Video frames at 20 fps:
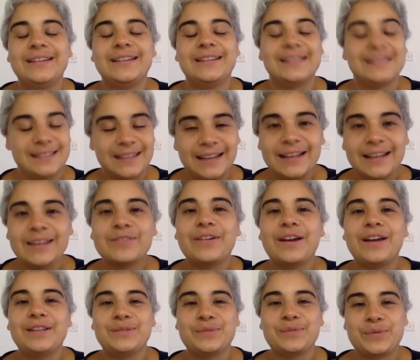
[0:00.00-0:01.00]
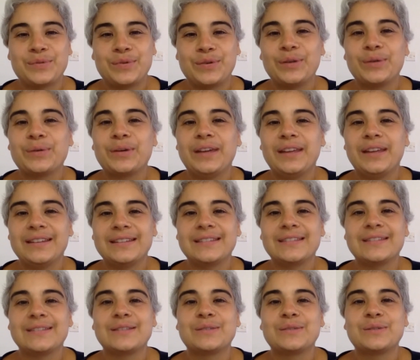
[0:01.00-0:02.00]
tatsächlich weißt, wovon du redest,
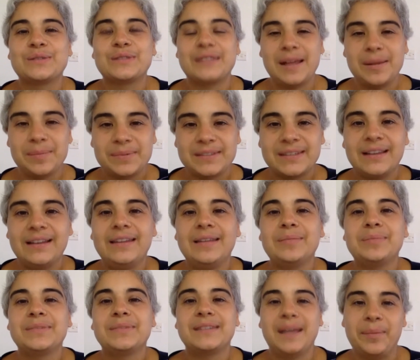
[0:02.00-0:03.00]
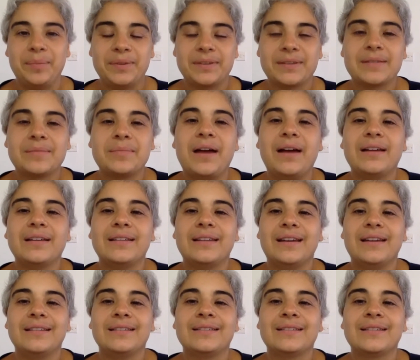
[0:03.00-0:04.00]
dass du es selbst erlebt, selbst gemacht
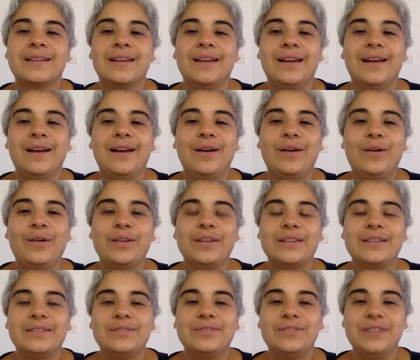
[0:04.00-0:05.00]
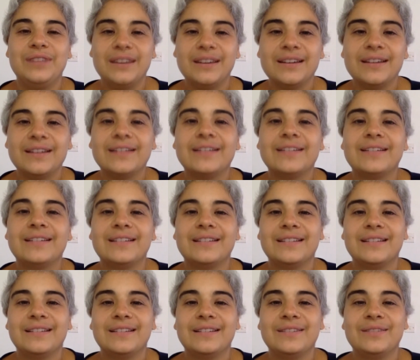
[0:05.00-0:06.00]
hast. Und dass wir,
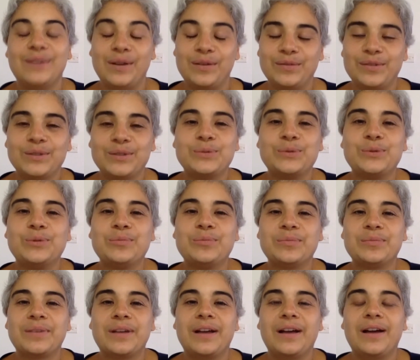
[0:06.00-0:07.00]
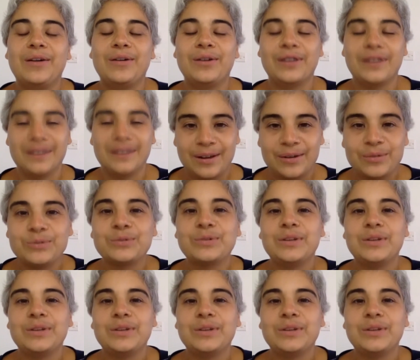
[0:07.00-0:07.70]
wenn wir es üben, auch genauso